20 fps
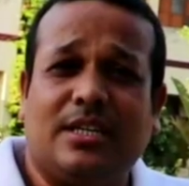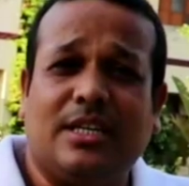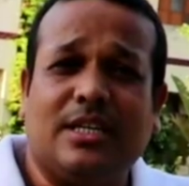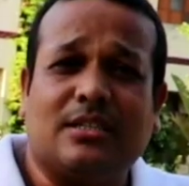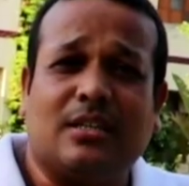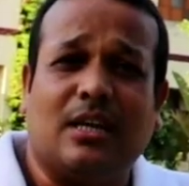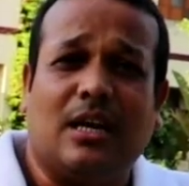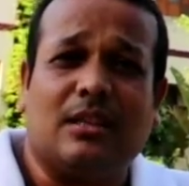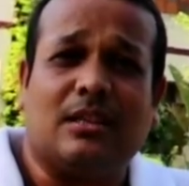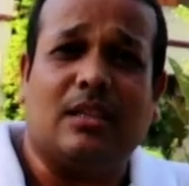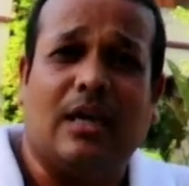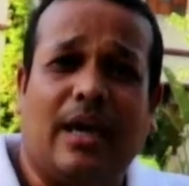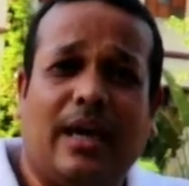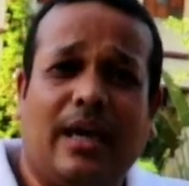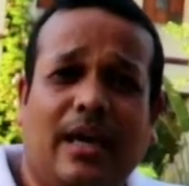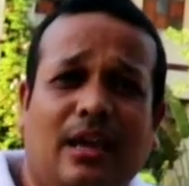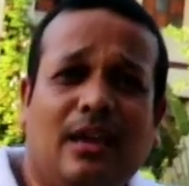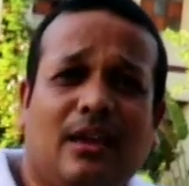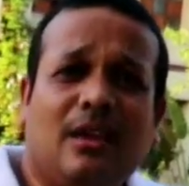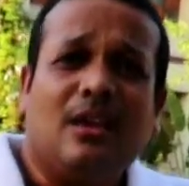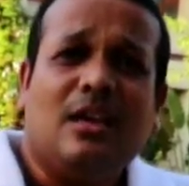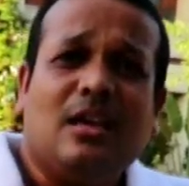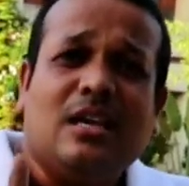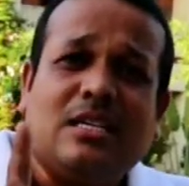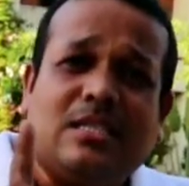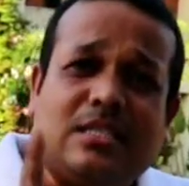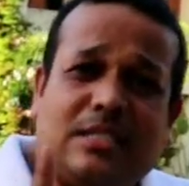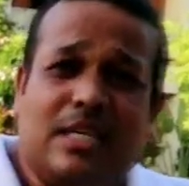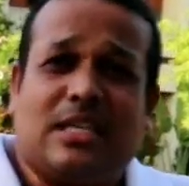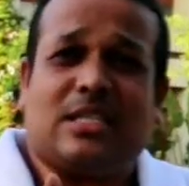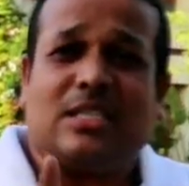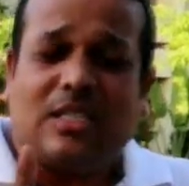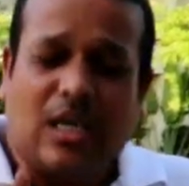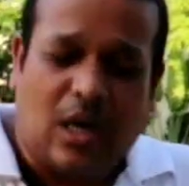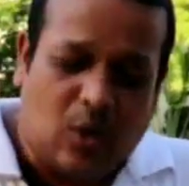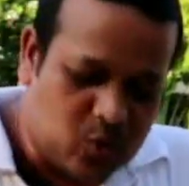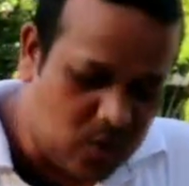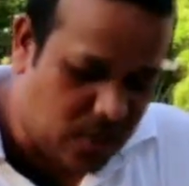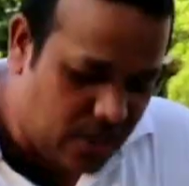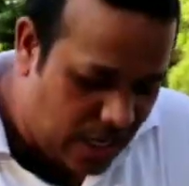जनरेट करता है
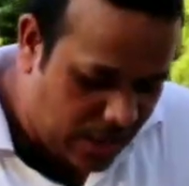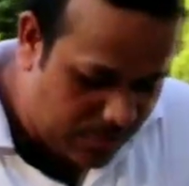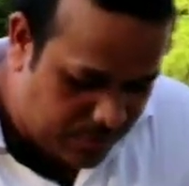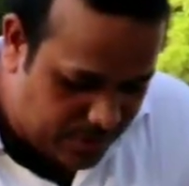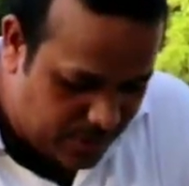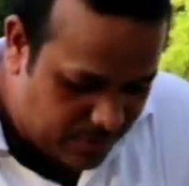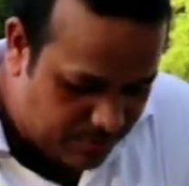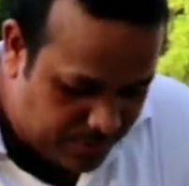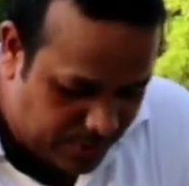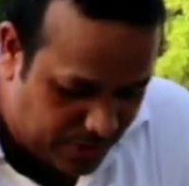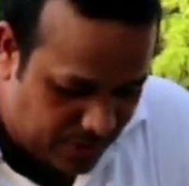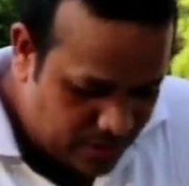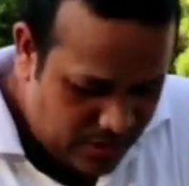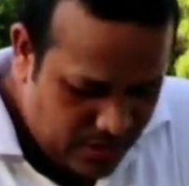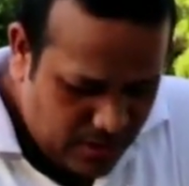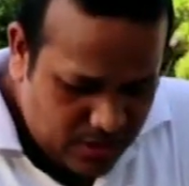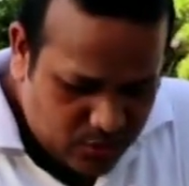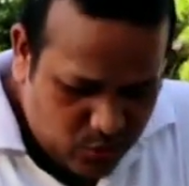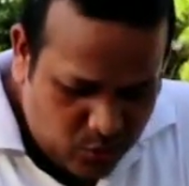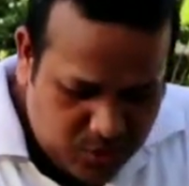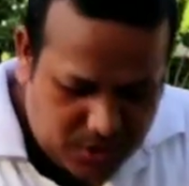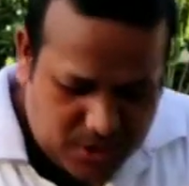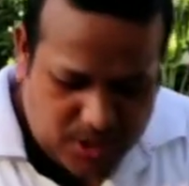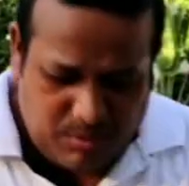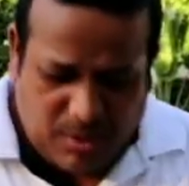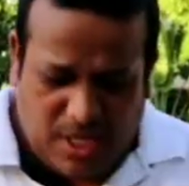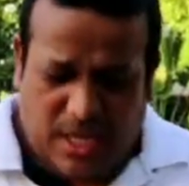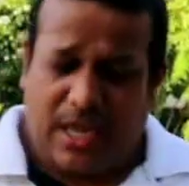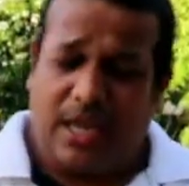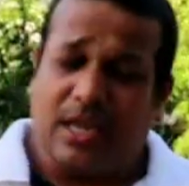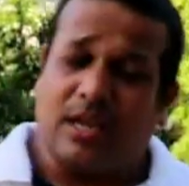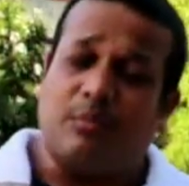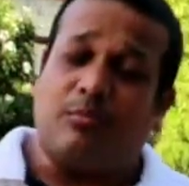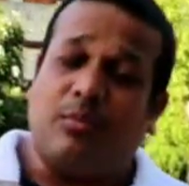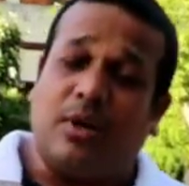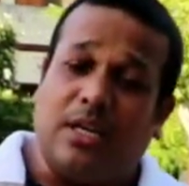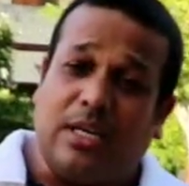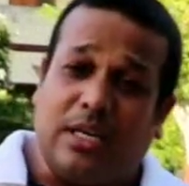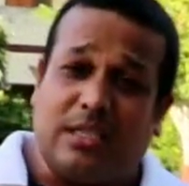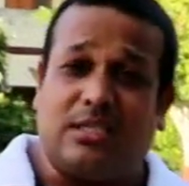6000 आरपीएम पे तो ये भी एक
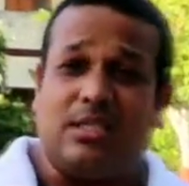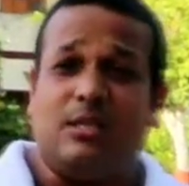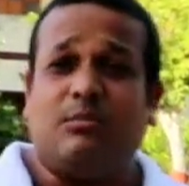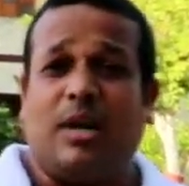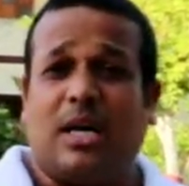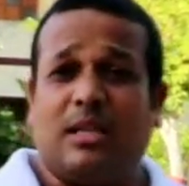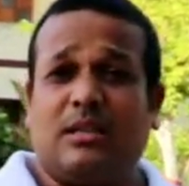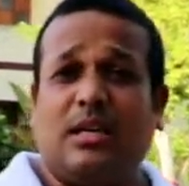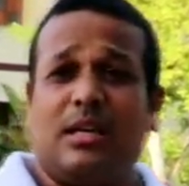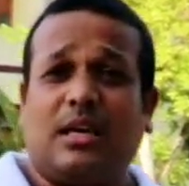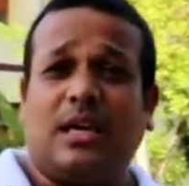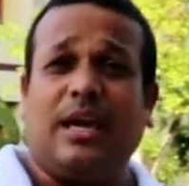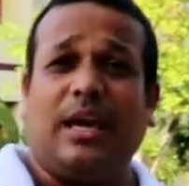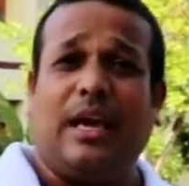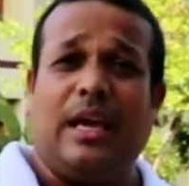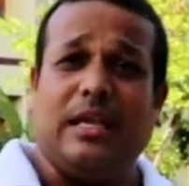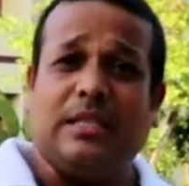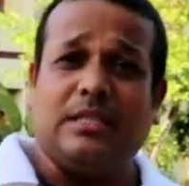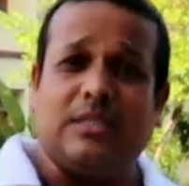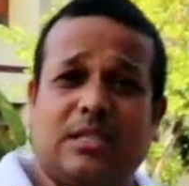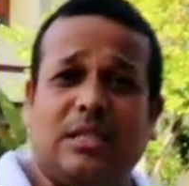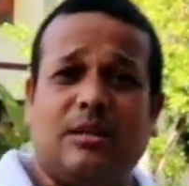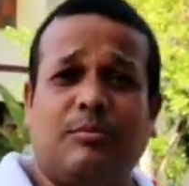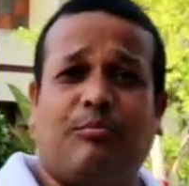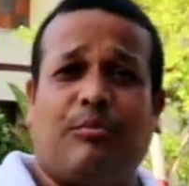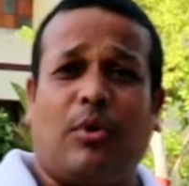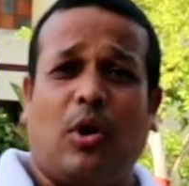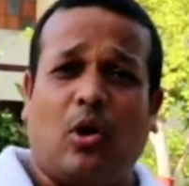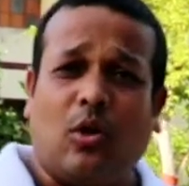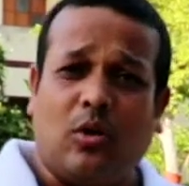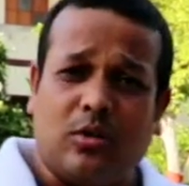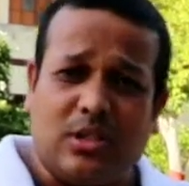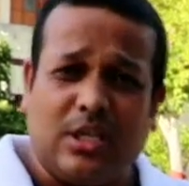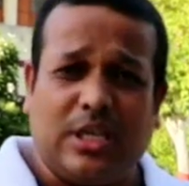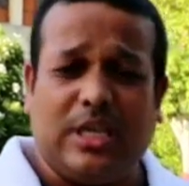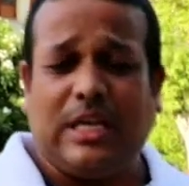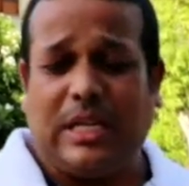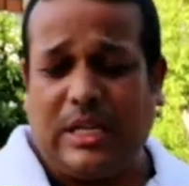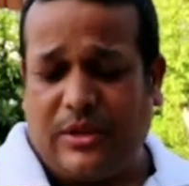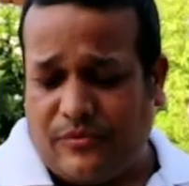बड़ी अच्छी बात है कि इंजन बहुत
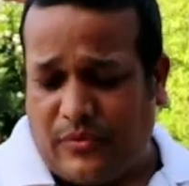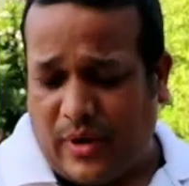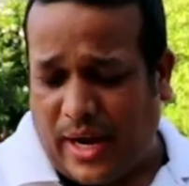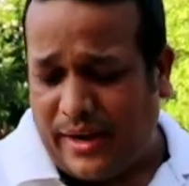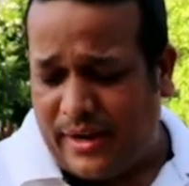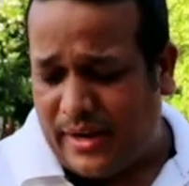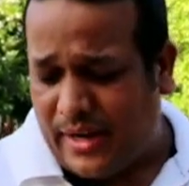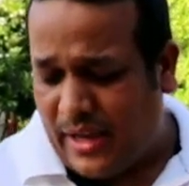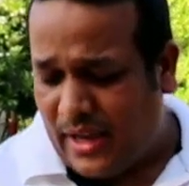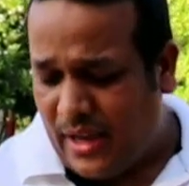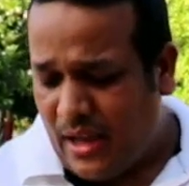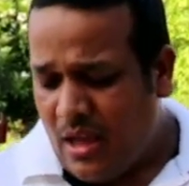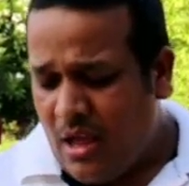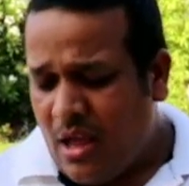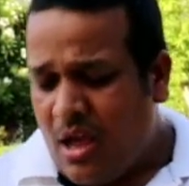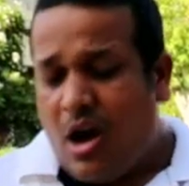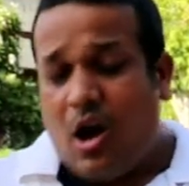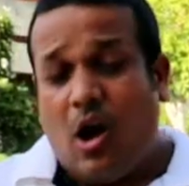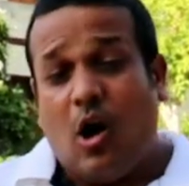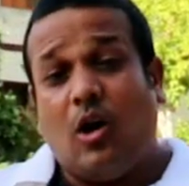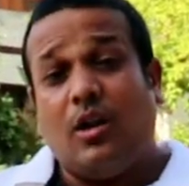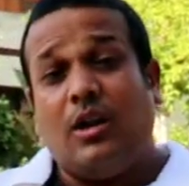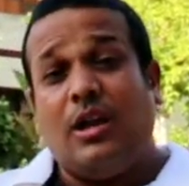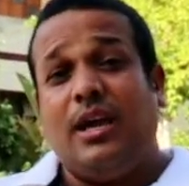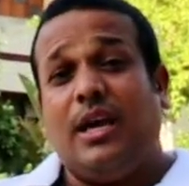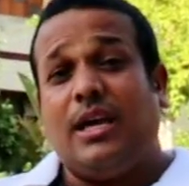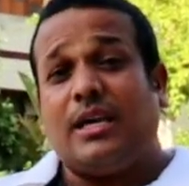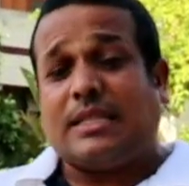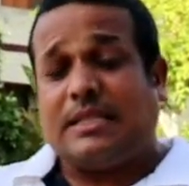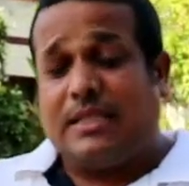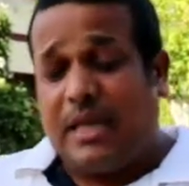ही रिफाइंड है और एक